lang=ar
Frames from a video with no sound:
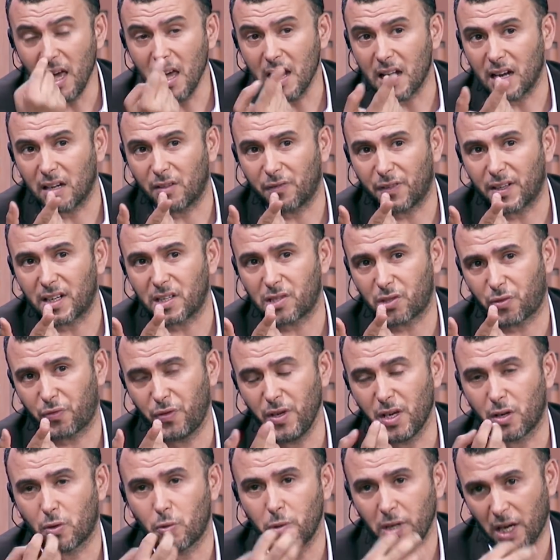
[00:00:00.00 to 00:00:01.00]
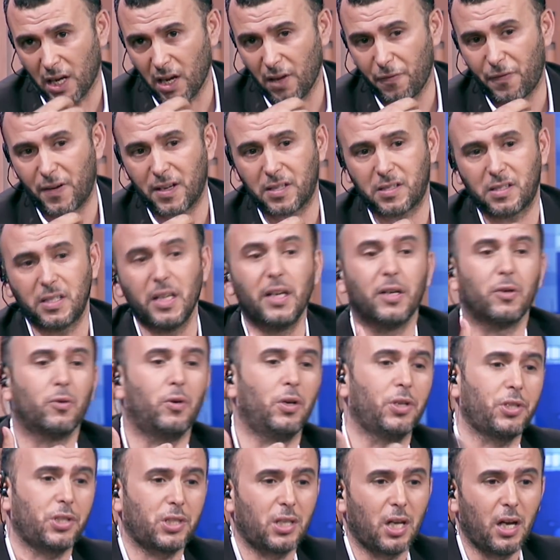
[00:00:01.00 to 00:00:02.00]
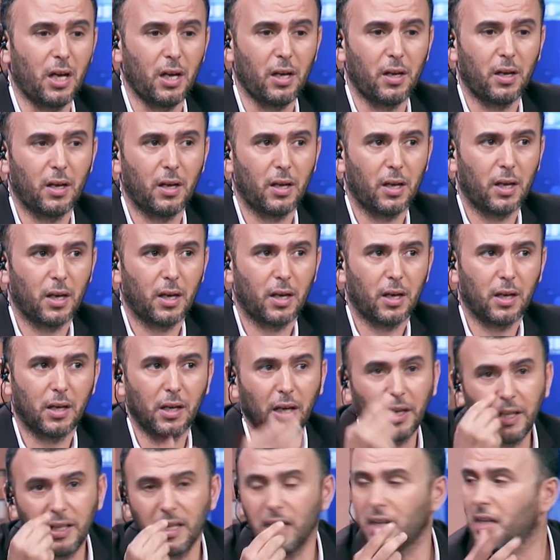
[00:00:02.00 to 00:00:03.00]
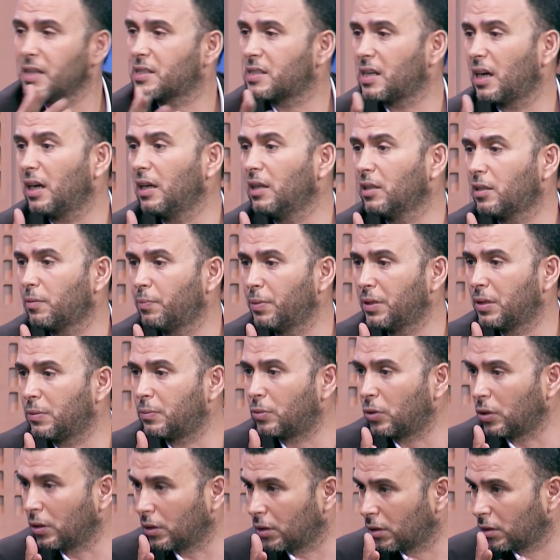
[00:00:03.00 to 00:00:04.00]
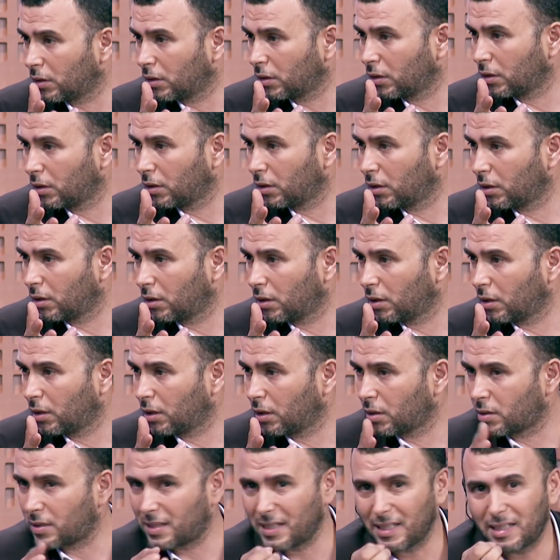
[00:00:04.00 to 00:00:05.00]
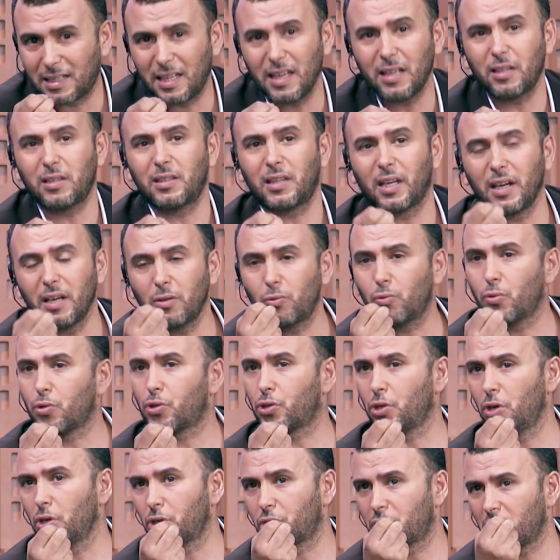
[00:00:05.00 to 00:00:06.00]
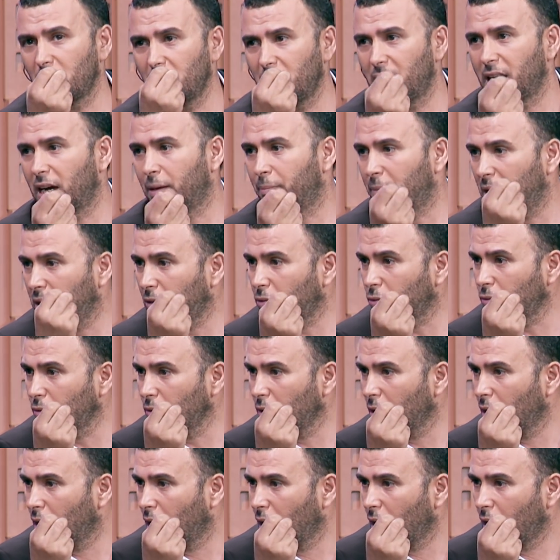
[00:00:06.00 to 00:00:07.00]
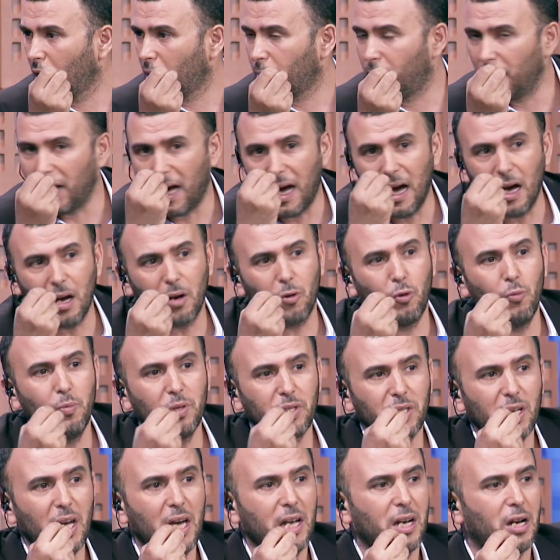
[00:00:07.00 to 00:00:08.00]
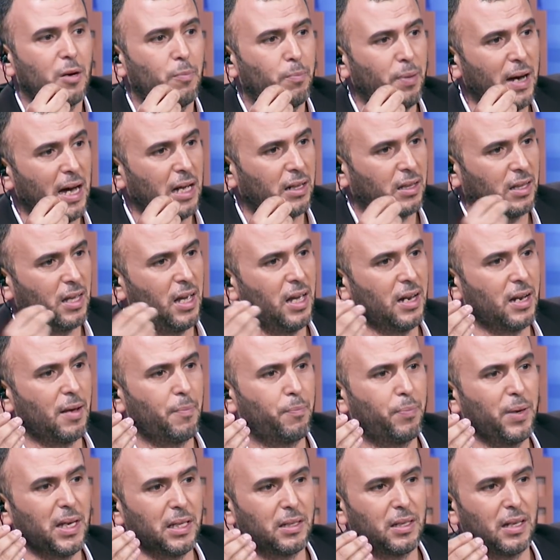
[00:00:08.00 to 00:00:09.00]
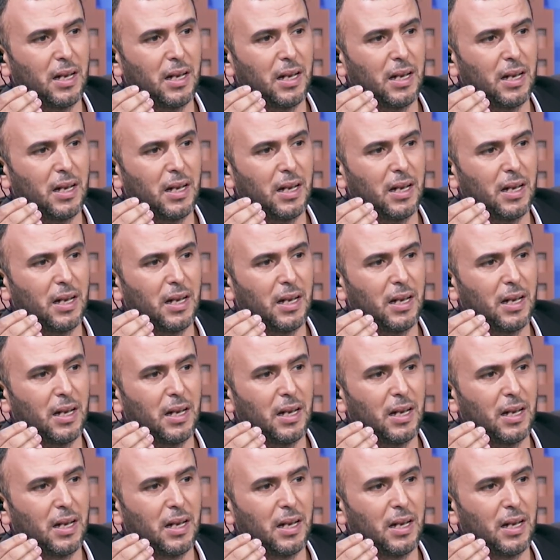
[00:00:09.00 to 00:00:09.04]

انا تفرجت فيك ونعرفها السان وعشتها عيني زغلت بالدموع سيتي تري توشون الشيء اللي عملته بالحق ومش انا من بعد انا بيدي